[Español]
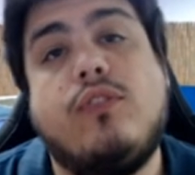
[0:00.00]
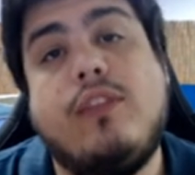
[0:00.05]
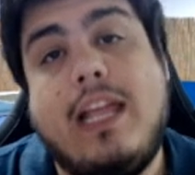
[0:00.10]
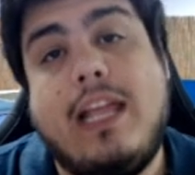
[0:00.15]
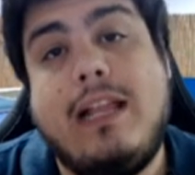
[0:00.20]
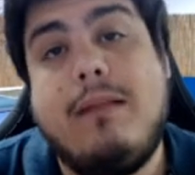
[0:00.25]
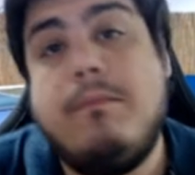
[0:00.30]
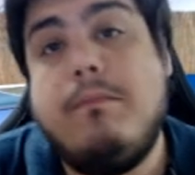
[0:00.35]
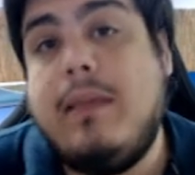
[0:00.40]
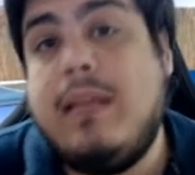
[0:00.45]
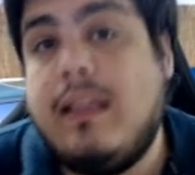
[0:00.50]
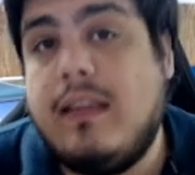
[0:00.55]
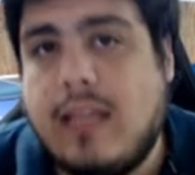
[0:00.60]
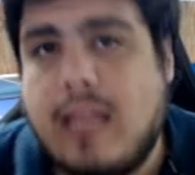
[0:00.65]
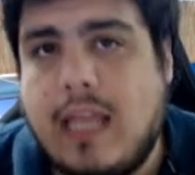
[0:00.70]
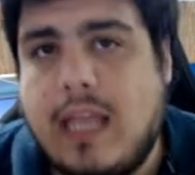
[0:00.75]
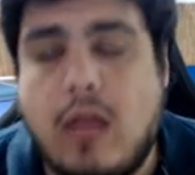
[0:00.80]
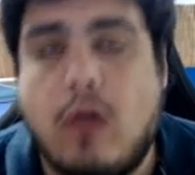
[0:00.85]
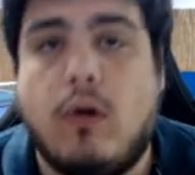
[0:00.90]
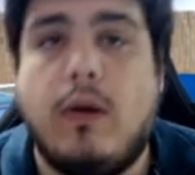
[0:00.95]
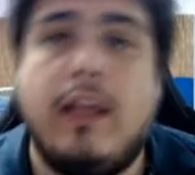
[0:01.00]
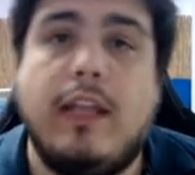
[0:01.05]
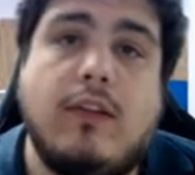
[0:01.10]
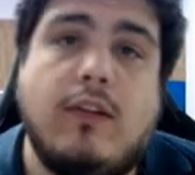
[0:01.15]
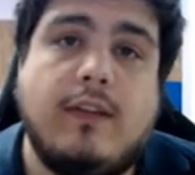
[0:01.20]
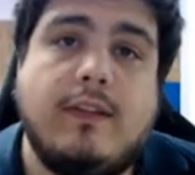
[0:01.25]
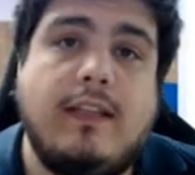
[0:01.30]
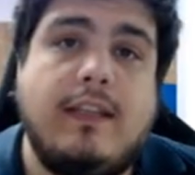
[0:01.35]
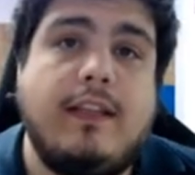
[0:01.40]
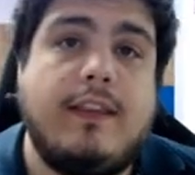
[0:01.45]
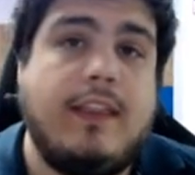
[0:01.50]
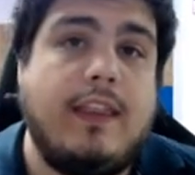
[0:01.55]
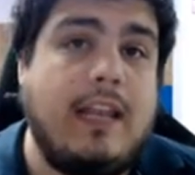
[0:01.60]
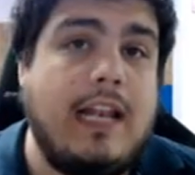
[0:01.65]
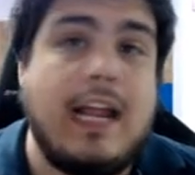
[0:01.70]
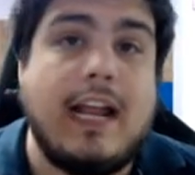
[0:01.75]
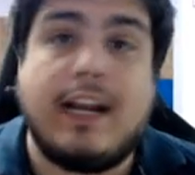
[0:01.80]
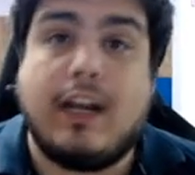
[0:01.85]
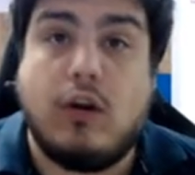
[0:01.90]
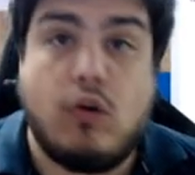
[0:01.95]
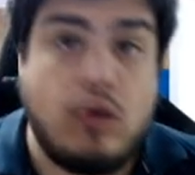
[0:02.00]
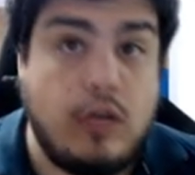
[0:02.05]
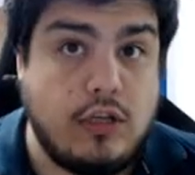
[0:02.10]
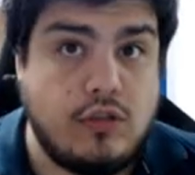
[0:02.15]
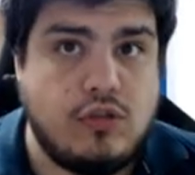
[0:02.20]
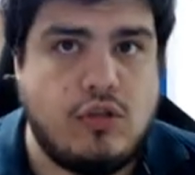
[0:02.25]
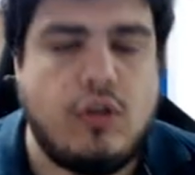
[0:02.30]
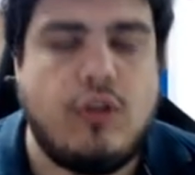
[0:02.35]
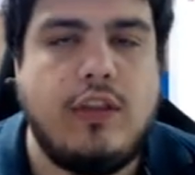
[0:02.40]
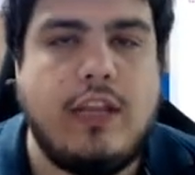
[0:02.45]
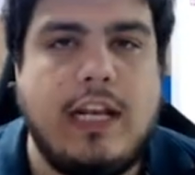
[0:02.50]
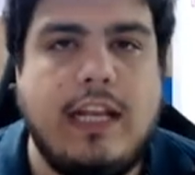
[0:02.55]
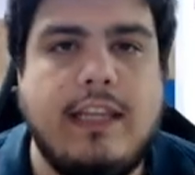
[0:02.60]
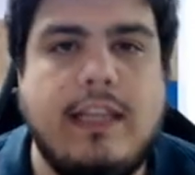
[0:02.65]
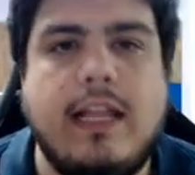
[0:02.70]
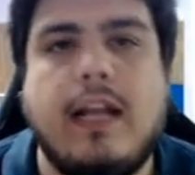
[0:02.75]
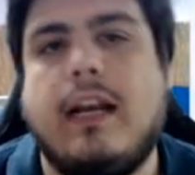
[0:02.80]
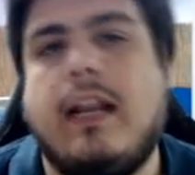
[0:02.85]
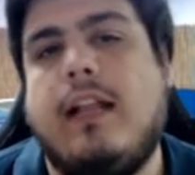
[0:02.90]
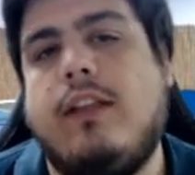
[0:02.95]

del minteo, esto es decir, de la recolección del Eterna.